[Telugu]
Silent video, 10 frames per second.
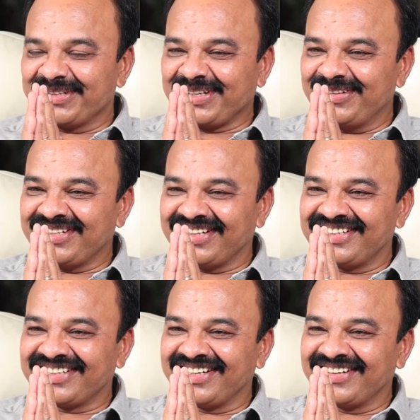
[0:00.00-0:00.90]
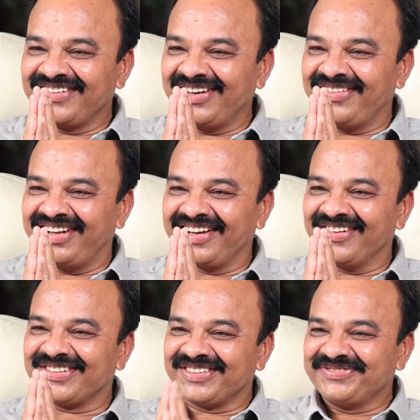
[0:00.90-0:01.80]
నమస్కారం సతీష్ గారు గుడ్ వెరీ
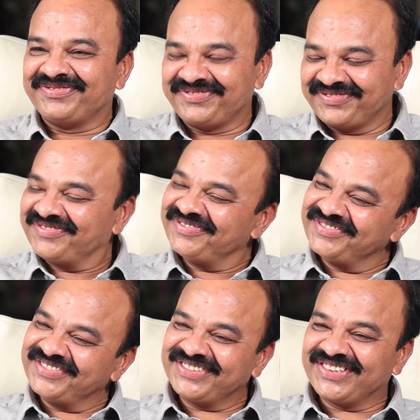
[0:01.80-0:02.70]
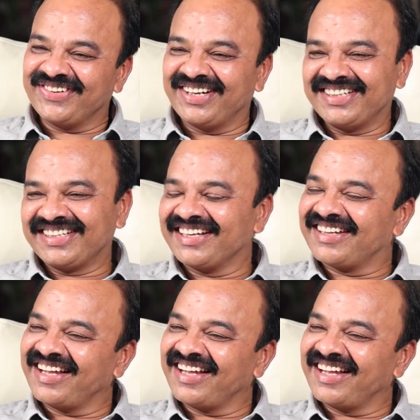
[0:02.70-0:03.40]
నైస్ టు మీట్ యూ సో నైస్